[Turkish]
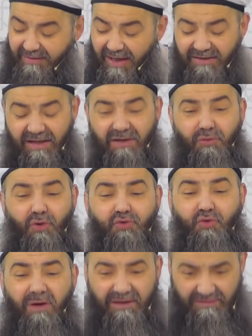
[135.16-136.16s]
nereden
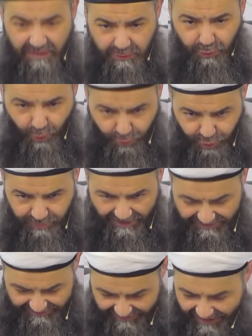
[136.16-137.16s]
dönsüne kadar dokuz
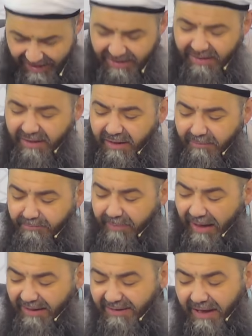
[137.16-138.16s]
maddede
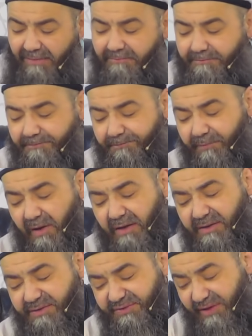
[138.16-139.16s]
bayram
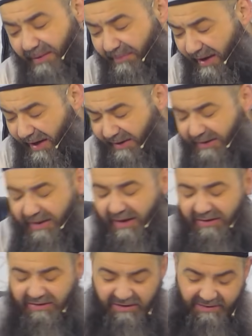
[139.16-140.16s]
sabahı ile
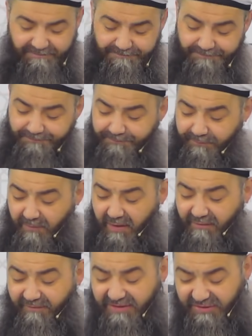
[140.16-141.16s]
ilgili
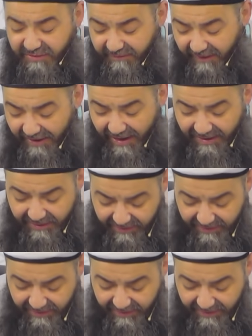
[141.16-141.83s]
vazifeler